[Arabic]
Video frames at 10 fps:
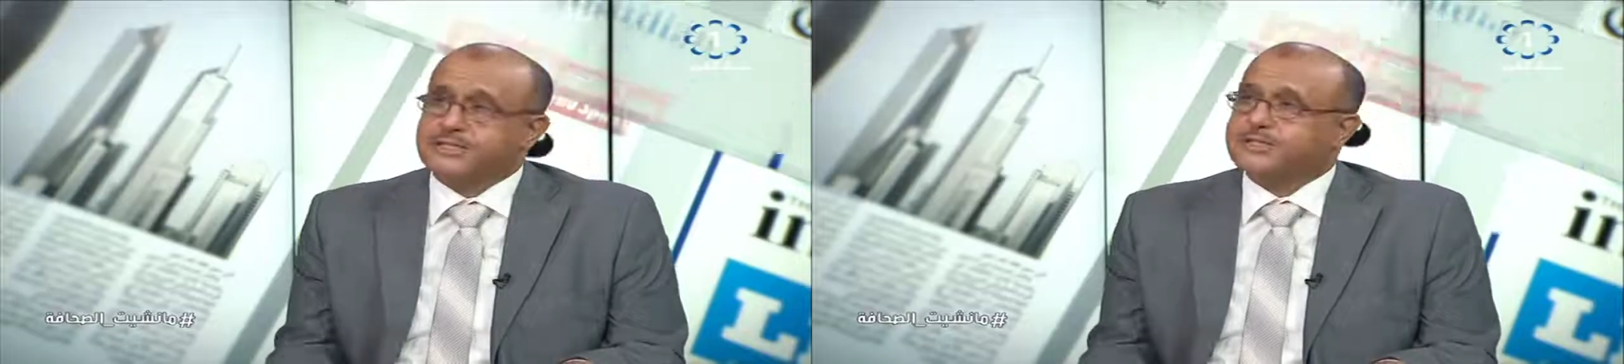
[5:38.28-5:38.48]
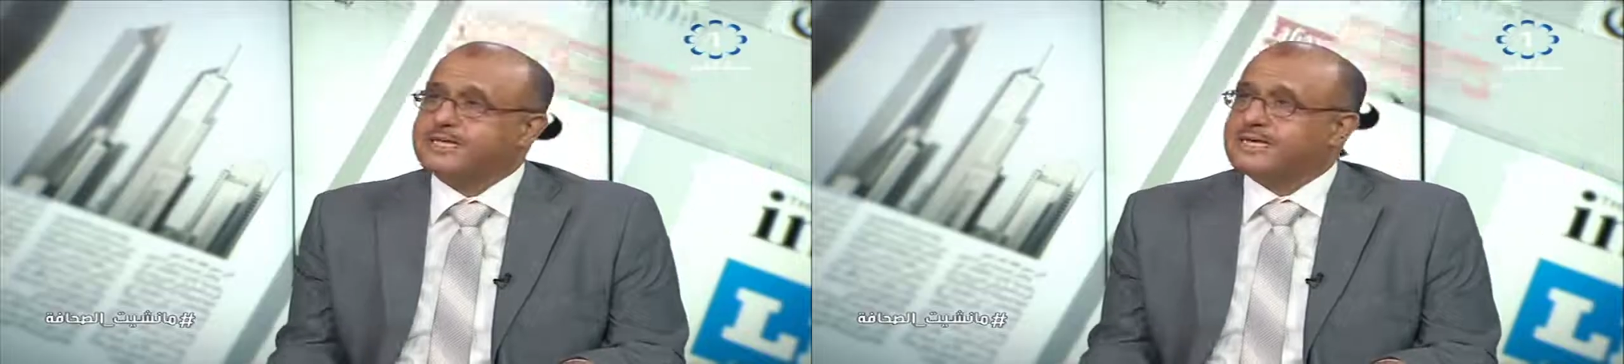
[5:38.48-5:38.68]

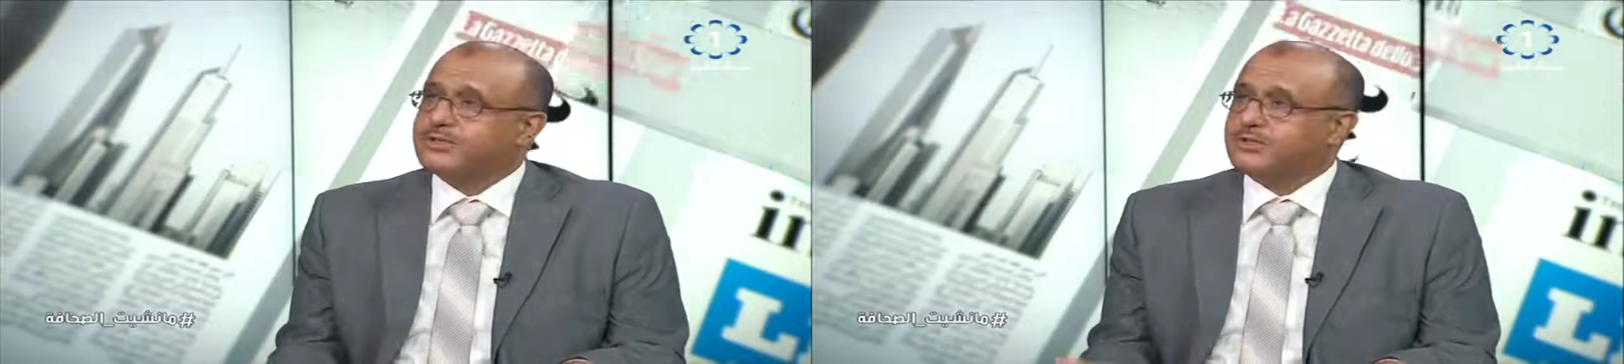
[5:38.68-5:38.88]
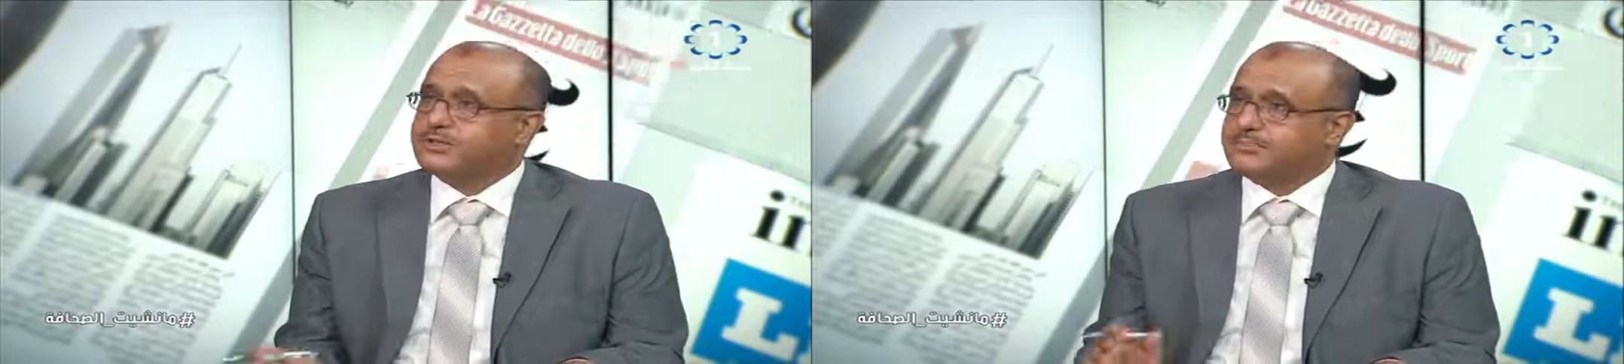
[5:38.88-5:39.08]
السياحة
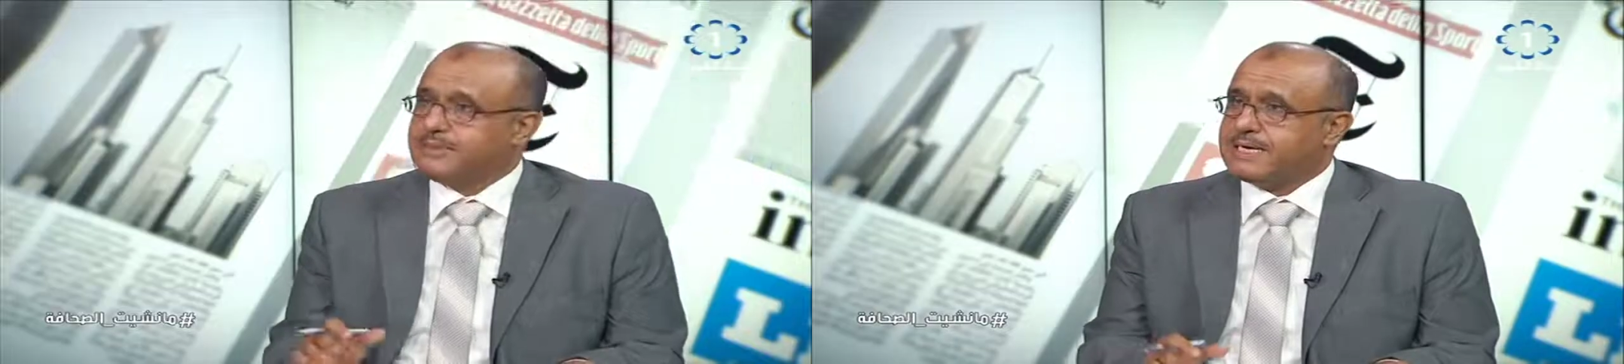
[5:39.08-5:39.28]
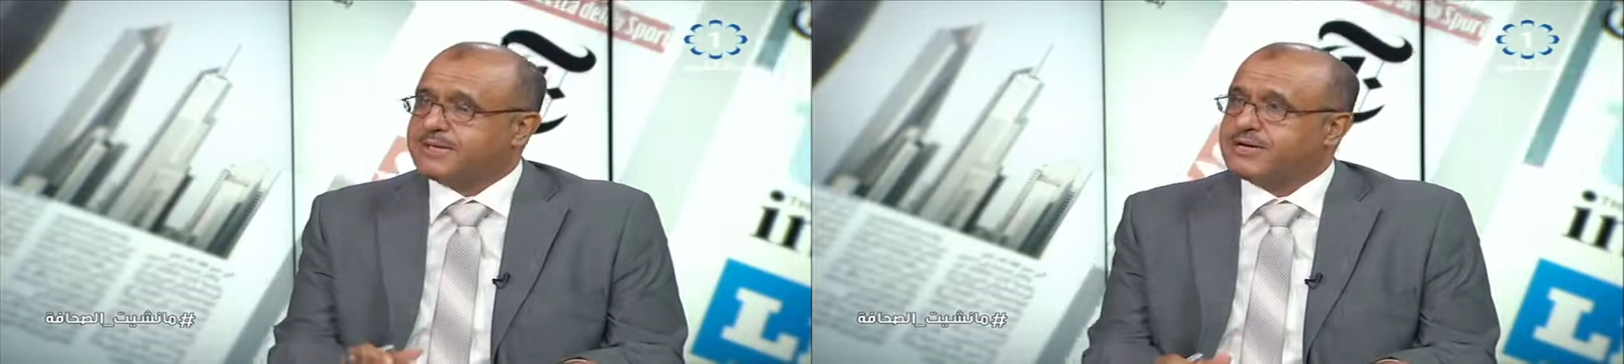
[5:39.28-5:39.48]

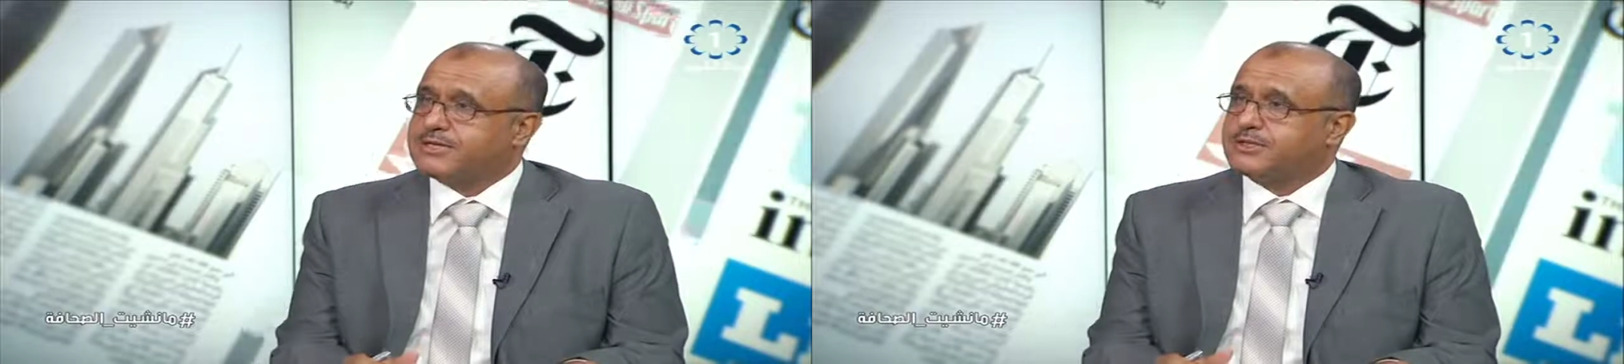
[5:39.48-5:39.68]
بحد ذاتها